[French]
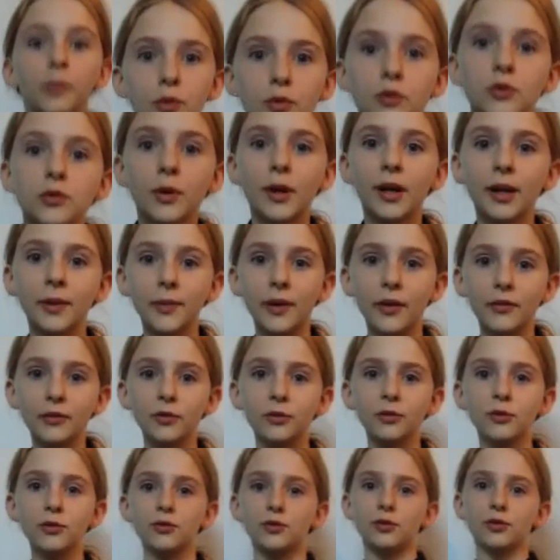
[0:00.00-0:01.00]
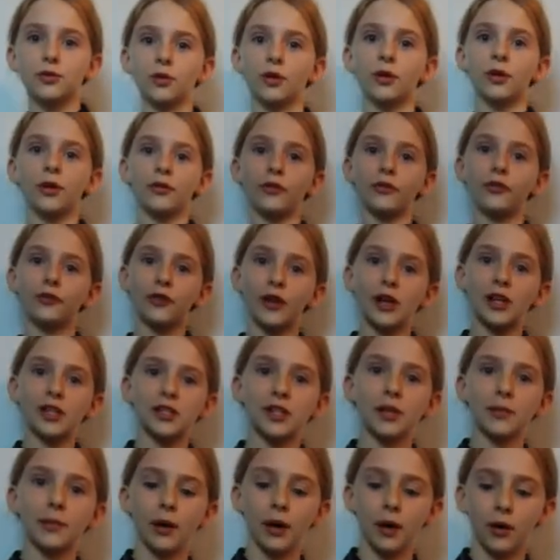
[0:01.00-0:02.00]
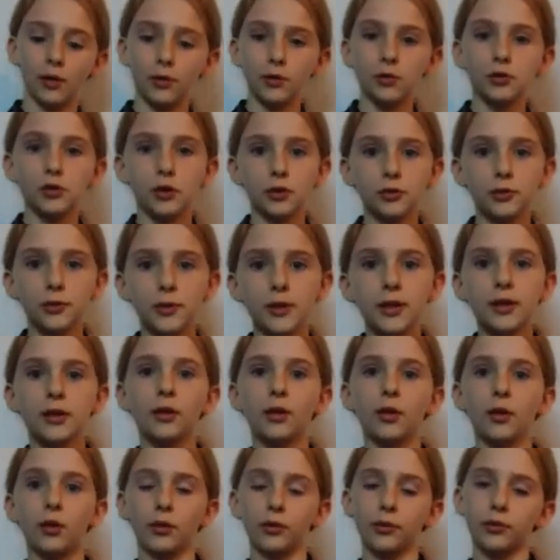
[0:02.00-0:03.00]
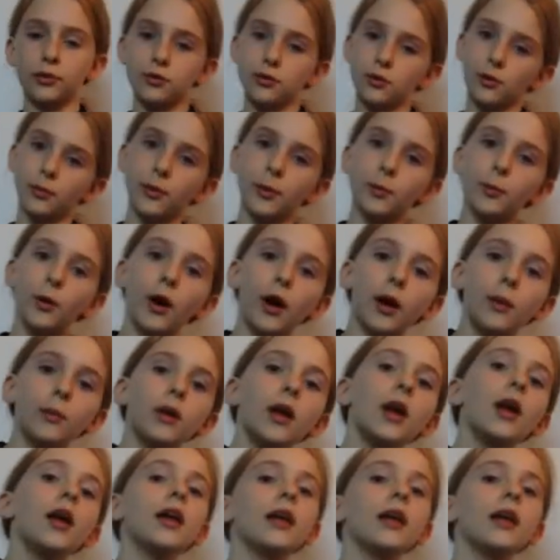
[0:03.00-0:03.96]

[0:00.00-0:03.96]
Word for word: Bonsoir et bienvenue sur Flash Débat. Aujourd'hui, en ce jour mémorable,